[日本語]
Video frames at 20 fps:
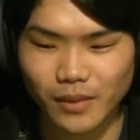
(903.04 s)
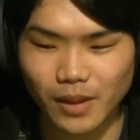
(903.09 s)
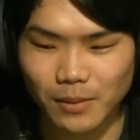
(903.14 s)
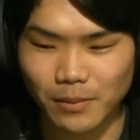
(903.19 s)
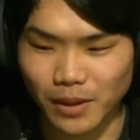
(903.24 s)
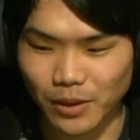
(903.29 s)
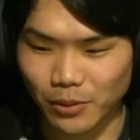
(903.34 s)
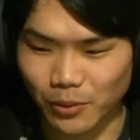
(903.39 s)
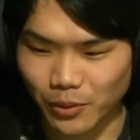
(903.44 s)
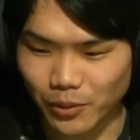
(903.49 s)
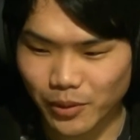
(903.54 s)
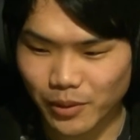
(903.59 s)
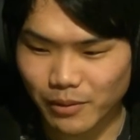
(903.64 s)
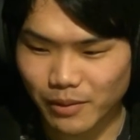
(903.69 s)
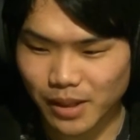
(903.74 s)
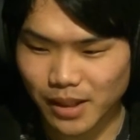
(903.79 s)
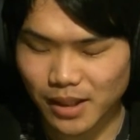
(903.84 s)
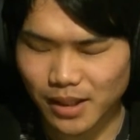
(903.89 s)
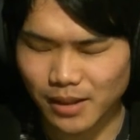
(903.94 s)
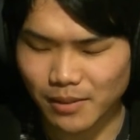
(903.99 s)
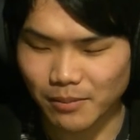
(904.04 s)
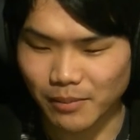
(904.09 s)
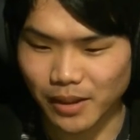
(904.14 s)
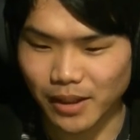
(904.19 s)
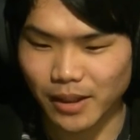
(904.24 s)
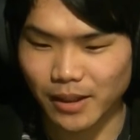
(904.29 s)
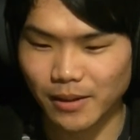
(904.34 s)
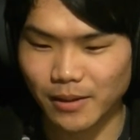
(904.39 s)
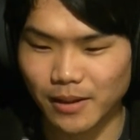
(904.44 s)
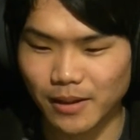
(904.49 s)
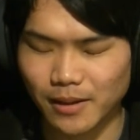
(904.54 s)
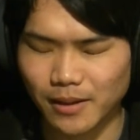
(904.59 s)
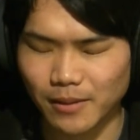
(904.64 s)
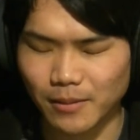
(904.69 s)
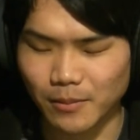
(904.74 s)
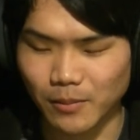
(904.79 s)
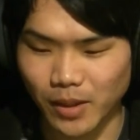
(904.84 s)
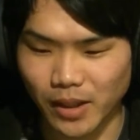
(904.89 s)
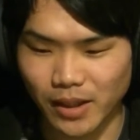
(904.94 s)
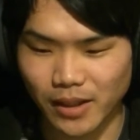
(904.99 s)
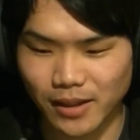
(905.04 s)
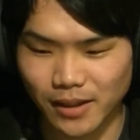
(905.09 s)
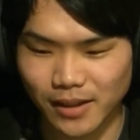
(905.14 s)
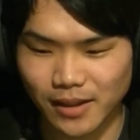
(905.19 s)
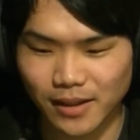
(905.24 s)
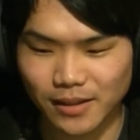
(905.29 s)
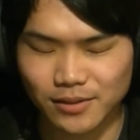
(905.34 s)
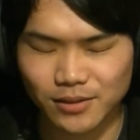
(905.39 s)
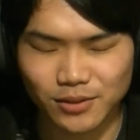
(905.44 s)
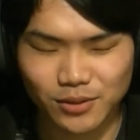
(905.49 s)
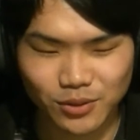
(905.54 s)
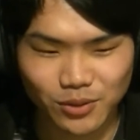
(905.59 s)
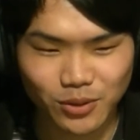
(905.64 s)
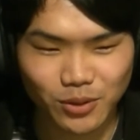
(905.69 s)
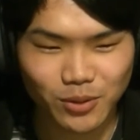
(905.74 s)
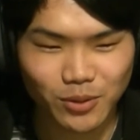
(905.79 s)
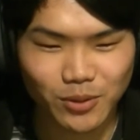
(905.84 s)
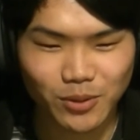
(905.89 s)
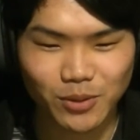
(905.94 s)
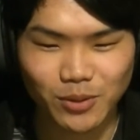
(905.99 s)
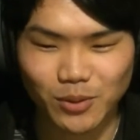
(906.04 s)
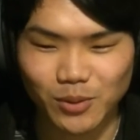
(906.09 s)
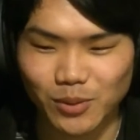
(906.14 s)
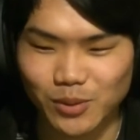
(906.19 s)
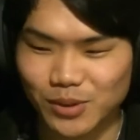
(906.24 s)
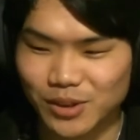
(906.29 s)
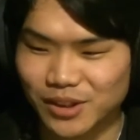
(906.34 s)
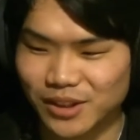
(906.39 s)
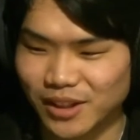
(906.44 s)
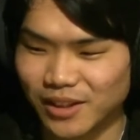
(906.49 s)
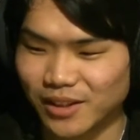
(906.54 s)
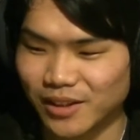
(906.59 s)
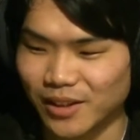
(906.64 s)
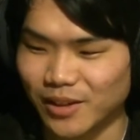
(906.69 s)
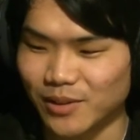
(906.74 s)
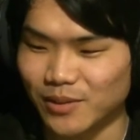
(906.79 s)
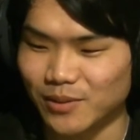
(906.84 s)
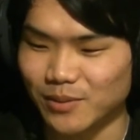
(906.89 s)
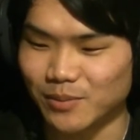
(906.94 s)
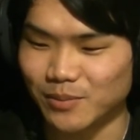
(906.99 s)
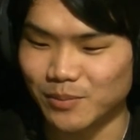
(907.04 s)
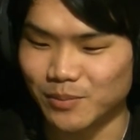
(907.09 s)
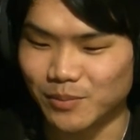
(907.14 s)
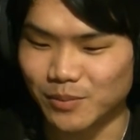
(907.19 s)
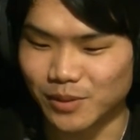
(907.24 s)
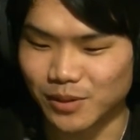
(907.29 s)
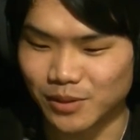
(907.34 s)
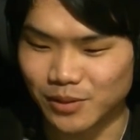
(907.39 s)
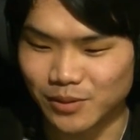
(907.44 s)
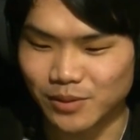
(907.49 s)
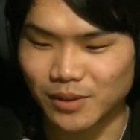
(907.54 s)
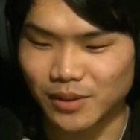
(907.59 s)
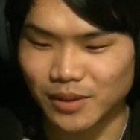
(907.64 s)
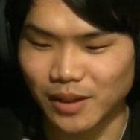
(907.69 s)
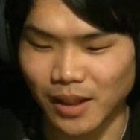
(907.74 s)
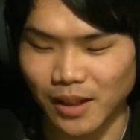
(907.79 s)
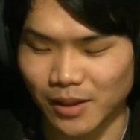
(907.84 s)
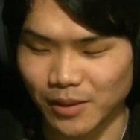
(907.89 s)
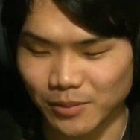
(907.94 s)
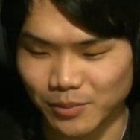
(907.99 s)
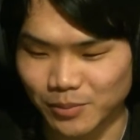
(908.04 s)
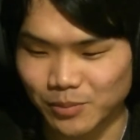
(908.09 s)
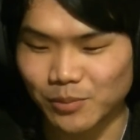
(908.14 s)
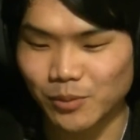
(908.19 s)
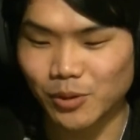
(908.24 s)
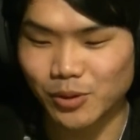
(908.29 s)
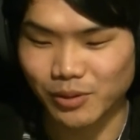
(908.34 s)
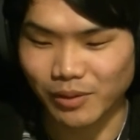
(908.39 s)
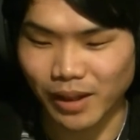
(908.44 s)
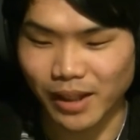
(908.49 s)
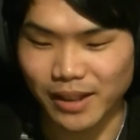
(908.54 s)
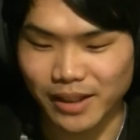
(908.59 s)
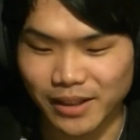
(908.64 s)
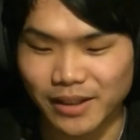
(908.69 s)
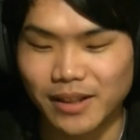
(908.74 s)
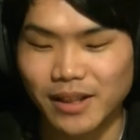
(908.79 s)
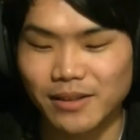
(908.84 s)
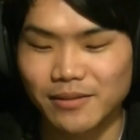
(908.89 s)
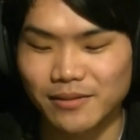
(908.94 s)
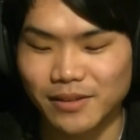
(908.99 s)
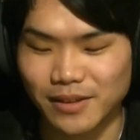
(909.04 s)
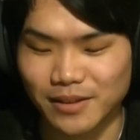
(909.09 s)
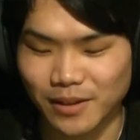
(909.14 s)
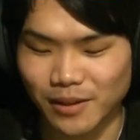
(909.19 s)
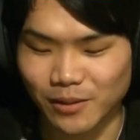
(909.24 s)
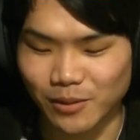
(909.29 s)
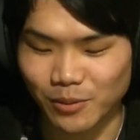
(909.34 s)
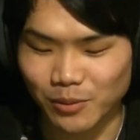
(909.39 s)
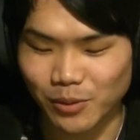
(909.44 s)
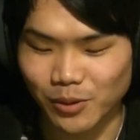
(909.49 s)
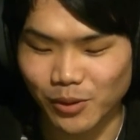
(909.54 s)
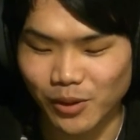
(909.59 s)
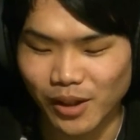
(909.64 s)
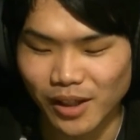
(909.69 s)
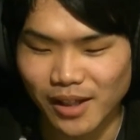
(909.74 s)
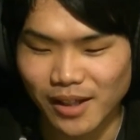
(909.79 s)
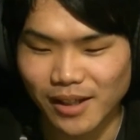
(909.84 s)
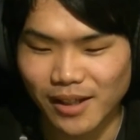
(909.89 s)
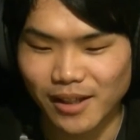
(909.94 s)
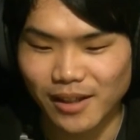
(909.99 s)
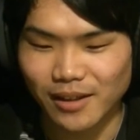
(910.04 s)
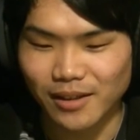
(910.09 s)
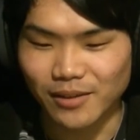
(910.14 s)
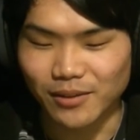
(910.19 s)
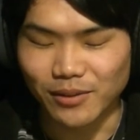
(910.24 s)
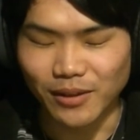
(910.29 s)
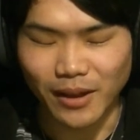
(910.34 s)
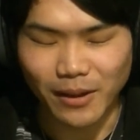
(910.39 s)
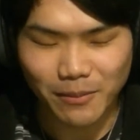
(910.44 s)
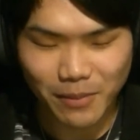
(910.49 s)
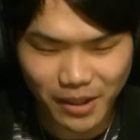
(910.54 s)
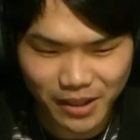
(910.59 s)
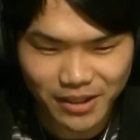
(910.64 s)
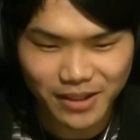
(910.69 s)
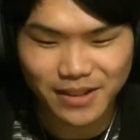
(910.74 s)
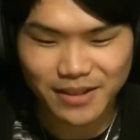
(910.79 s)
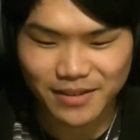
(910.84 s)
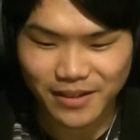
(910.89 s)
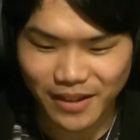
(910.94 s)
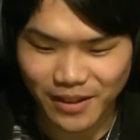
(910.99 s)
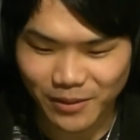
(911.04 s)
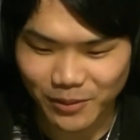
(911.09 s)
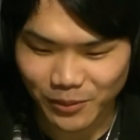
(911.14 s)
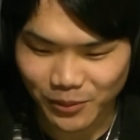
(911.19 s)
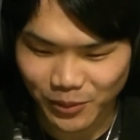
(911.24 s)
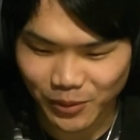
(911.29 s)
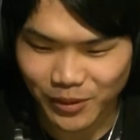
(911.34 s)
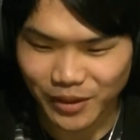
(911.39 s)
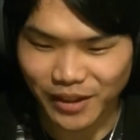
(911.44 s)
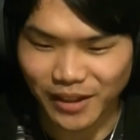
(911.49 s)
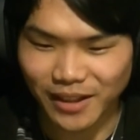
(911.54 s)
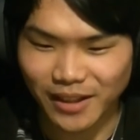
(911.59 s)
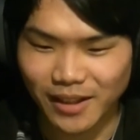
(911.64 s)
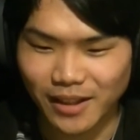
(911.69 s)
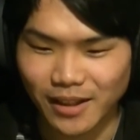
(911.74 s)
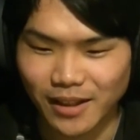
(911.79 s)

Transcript: まあ、これは前前からずっとおっしゃっているいるあ僕は言っているんですけれども鉛ですね本当に。